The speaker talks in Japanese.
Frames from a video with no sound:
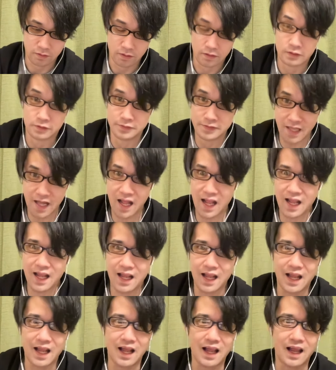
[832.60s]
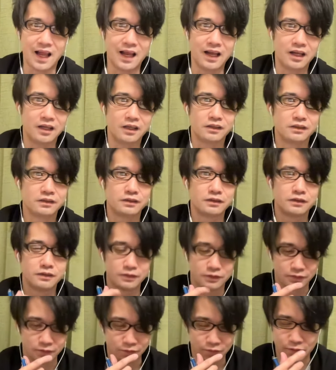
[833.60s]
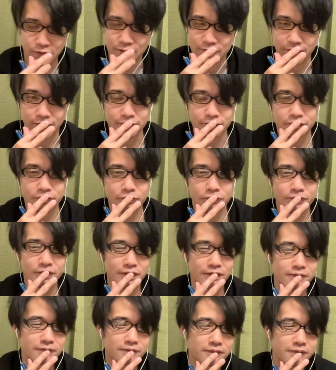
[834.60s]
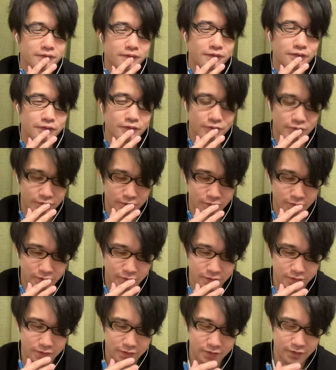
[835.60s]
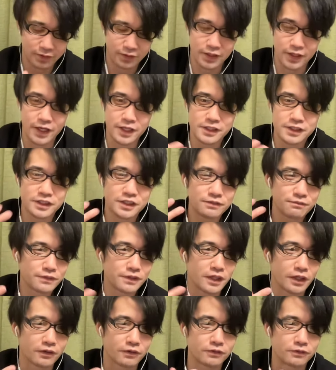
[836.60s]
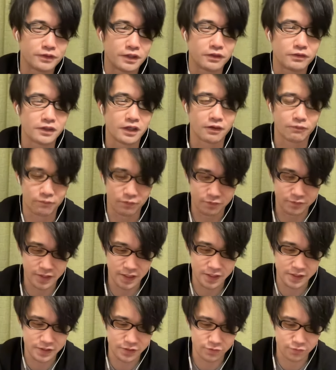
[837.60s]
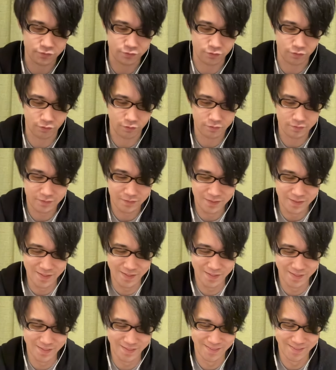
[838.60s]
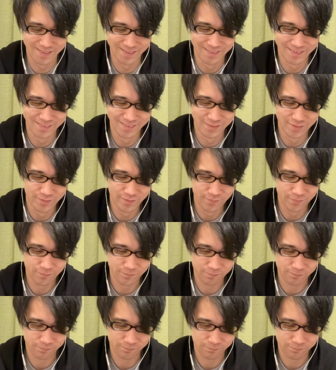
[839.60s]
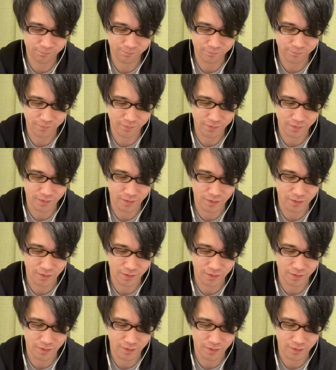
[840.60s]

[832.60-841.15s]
なあなんでこんなエンジンみたい組んでるんやろ僕電池君と悪いやつは好きだぜ